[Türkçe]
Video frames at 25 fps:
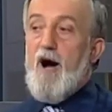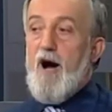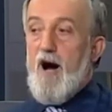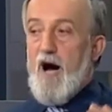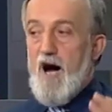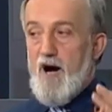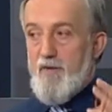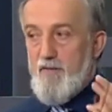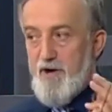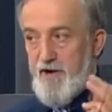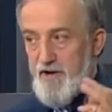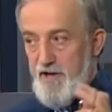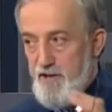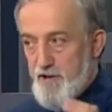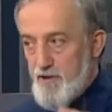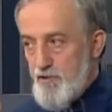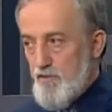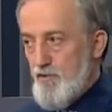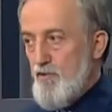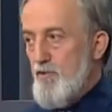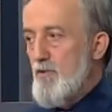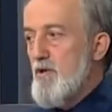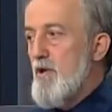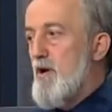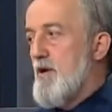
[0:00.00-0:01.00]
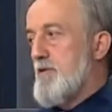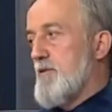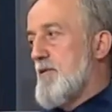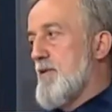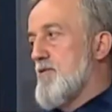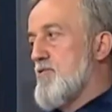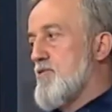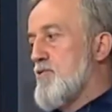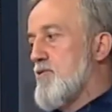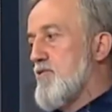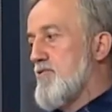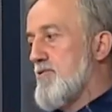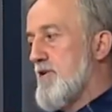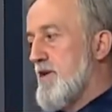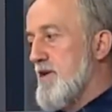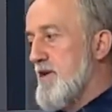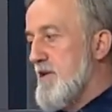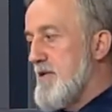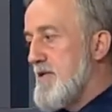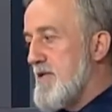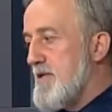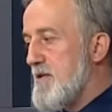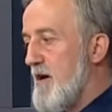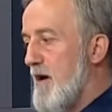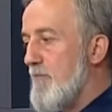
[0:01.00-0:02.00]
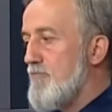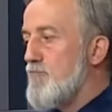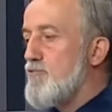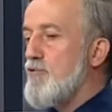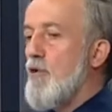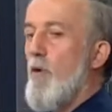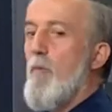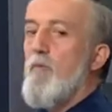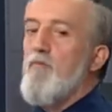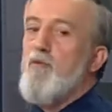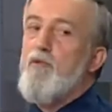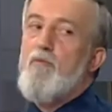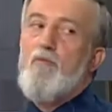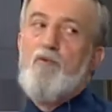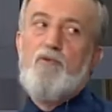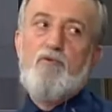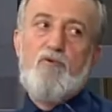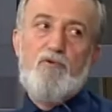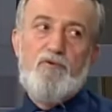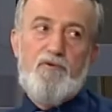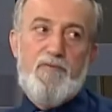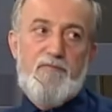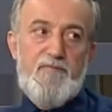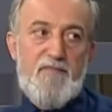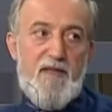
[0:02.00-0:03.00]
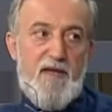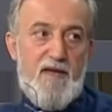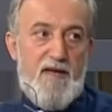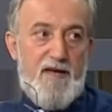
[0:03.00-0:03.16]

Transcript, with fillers: Ama Resulullah'tan sonra İslam toplumunun